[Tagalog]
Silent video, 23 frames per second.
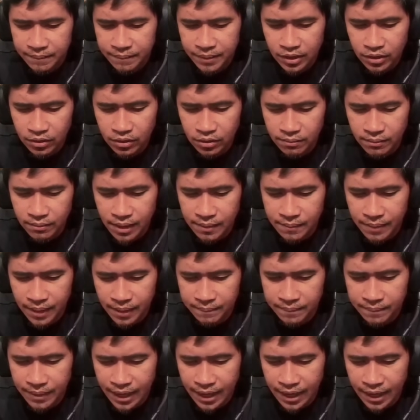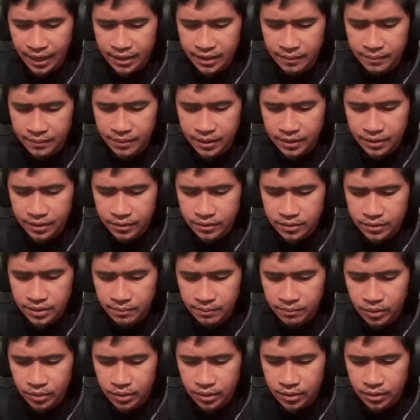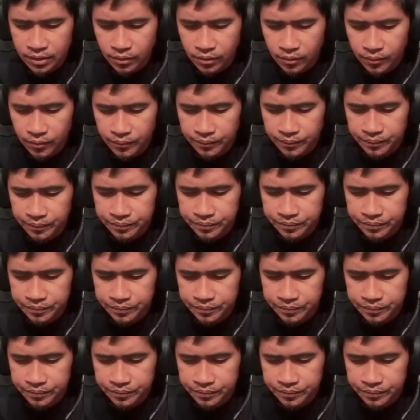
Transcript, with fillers: Pero kung mabakbakan namin, example, ganyan, oh.